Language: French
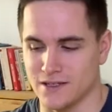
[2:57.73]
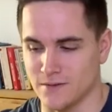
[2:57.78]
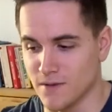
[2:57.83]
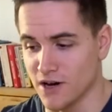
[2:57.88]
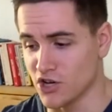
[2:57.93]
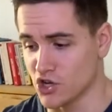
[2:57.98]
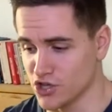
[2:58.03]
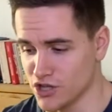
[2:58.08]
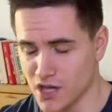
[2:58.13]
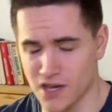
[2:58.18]

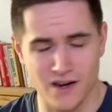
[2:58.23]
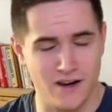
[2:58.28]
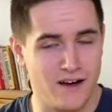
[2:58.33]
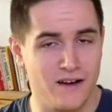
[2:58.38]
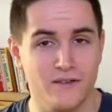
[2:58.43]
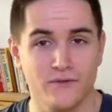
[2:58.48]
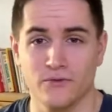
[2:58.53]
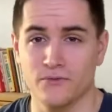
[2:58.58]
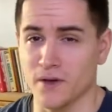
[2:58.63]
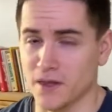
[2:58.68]
Imaginez,
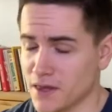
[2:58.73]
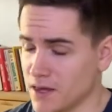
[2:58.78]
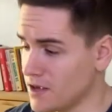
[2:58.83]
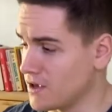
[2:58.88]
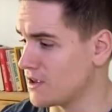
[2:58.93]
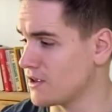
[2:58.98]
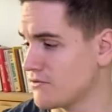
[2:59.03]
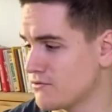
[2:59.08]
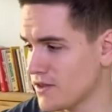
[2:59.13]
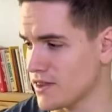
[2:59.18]
là, vous faites
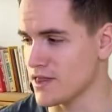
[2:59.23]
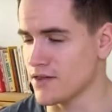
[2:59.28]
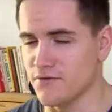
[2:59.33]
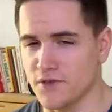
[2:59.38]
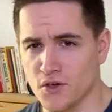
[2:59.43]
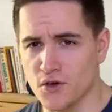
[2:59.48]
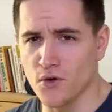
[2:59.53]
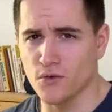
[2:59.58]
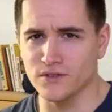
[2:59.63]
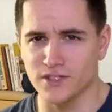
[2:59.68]
des, faites des
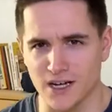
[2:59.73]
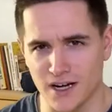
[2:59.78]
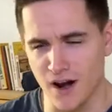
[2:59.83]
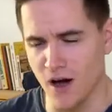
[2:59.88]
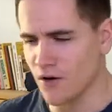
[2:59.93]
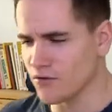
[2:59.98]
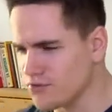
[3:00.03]
figures, vous êtes là,